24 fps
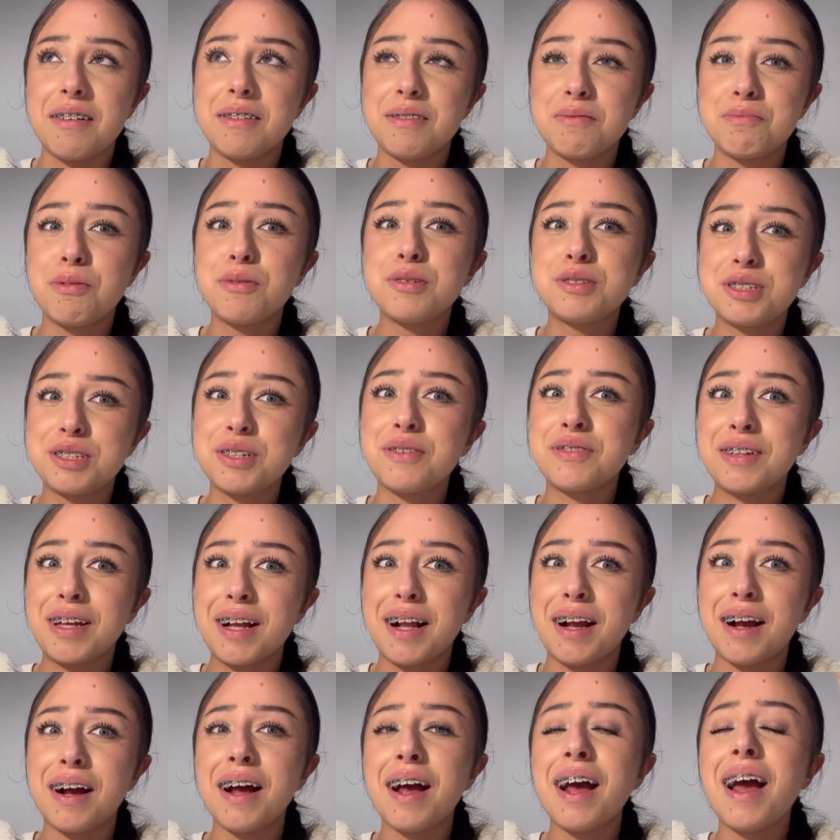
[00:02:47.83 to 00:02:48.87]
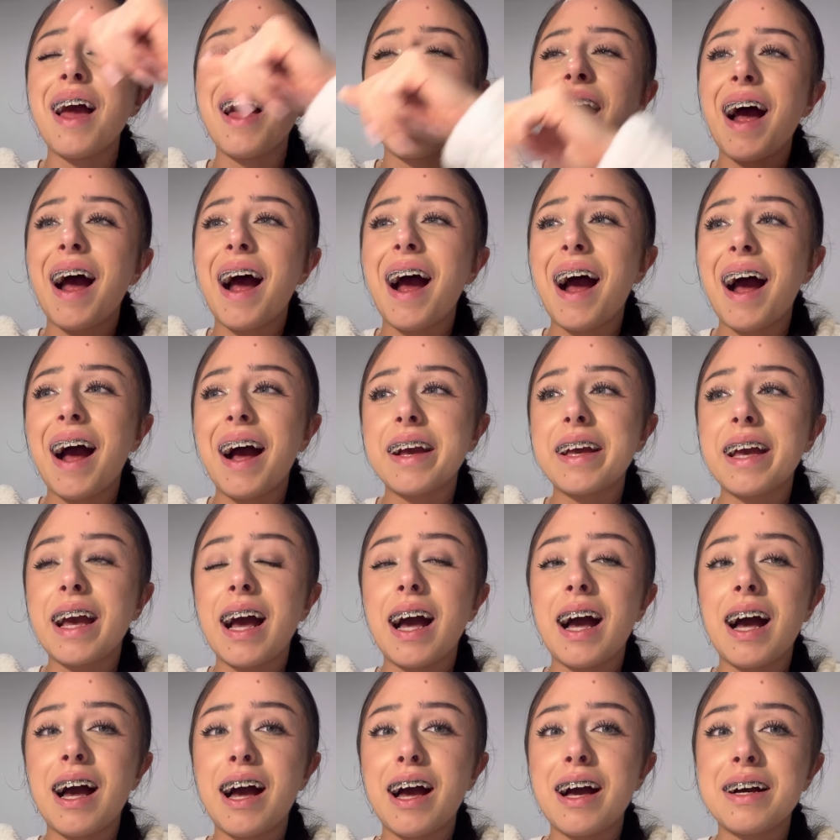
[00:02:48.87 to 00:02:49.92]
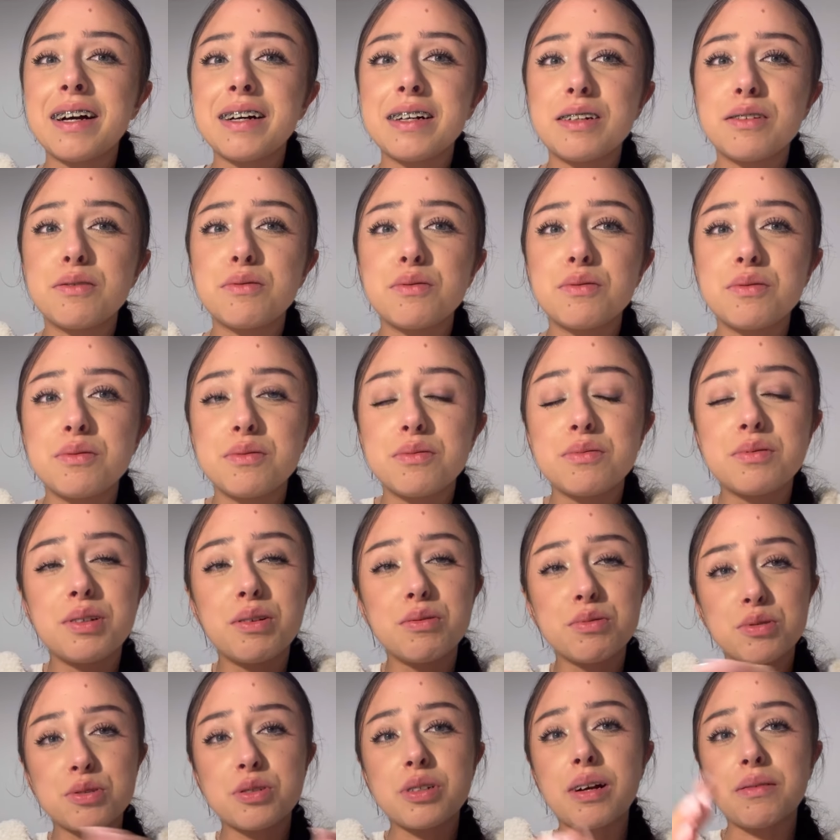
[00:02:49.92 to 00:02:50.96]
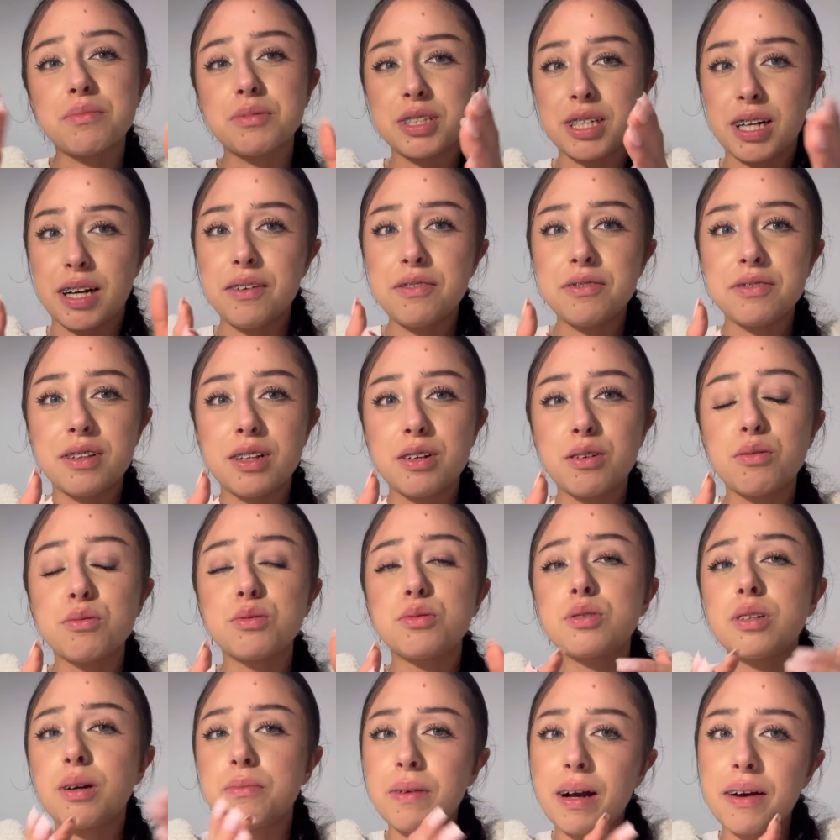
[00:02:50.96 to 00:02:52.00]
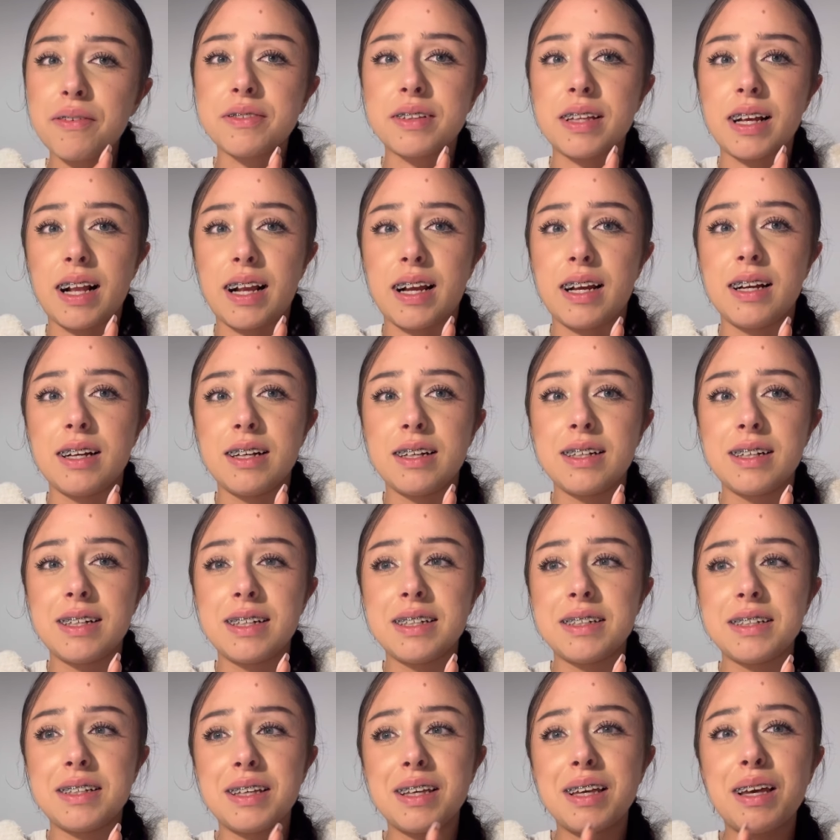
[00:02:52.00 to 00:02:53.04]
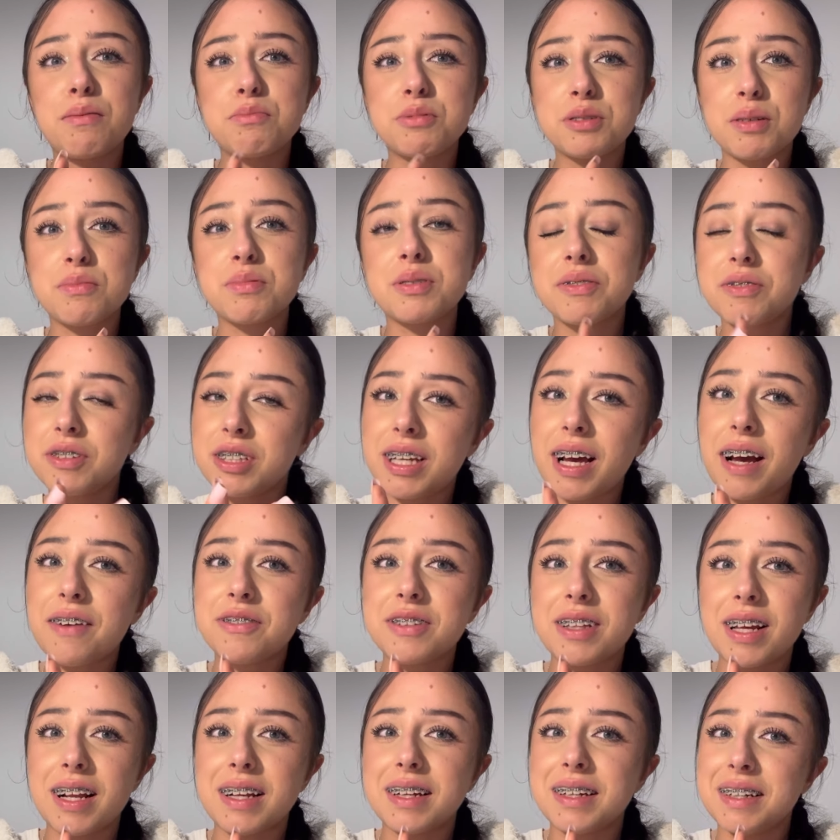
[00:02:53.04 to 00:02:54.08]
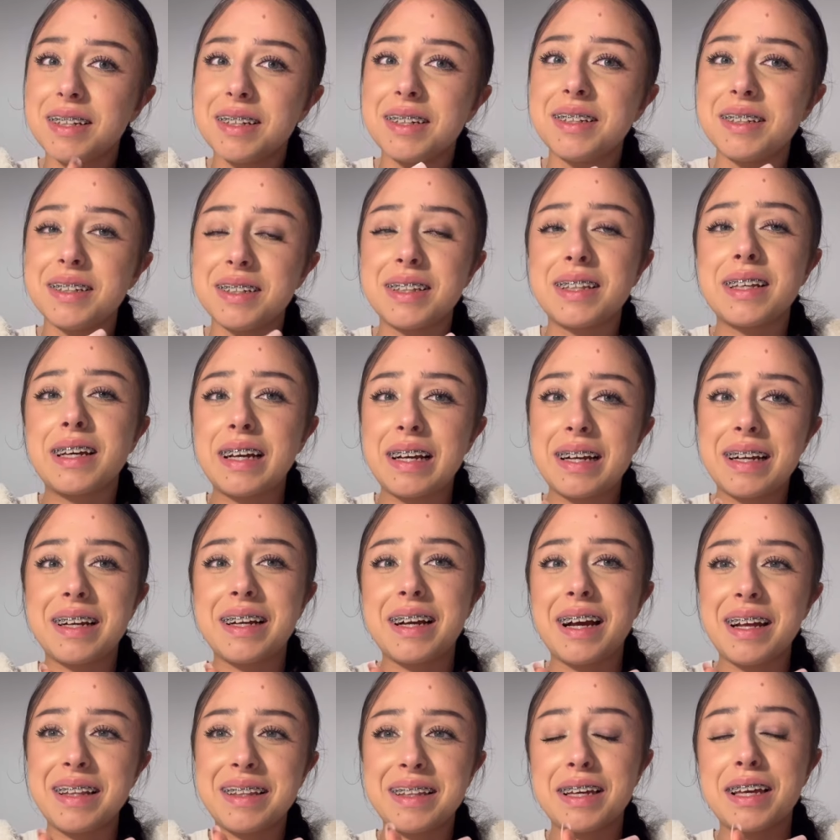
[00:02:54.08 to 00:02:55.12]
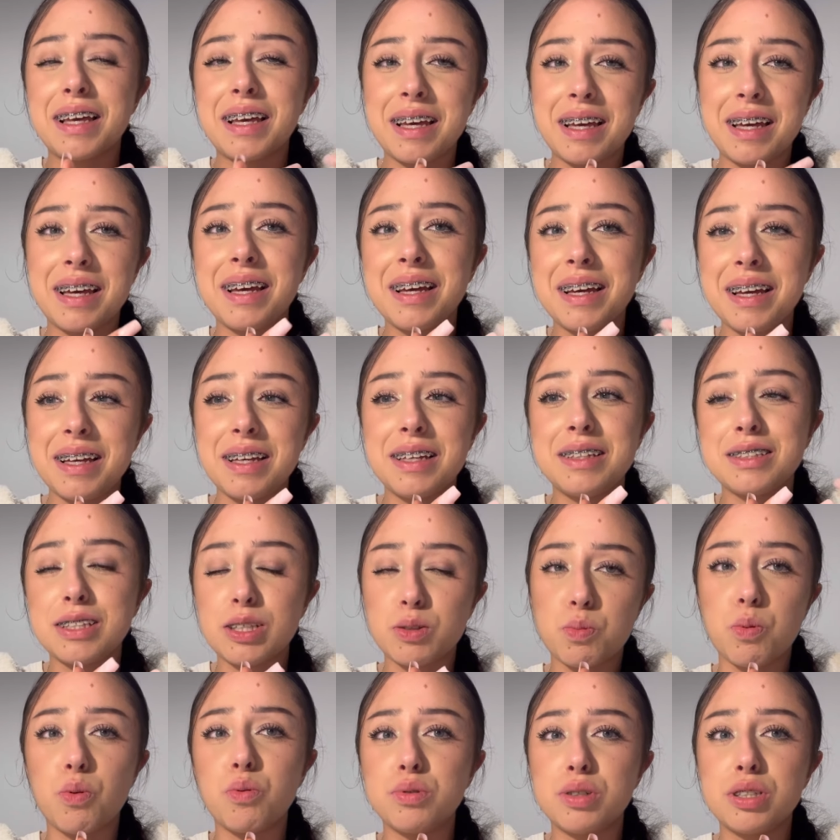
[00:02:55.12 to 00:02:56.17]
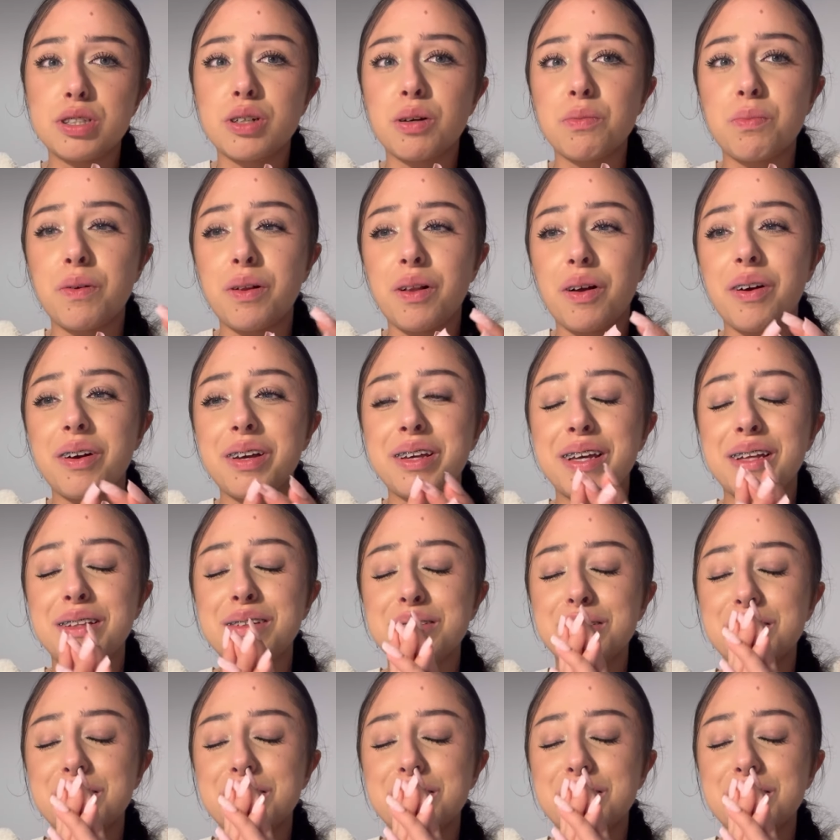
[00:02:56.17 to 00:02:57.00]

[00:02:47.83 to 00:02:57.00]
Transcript: pójść szaftera. A ja nie słyszałam szaf, tylko słyszałam aftera. I ja myślałam, że wiecie, after y, tak, takiej zespołu disco polo i ja to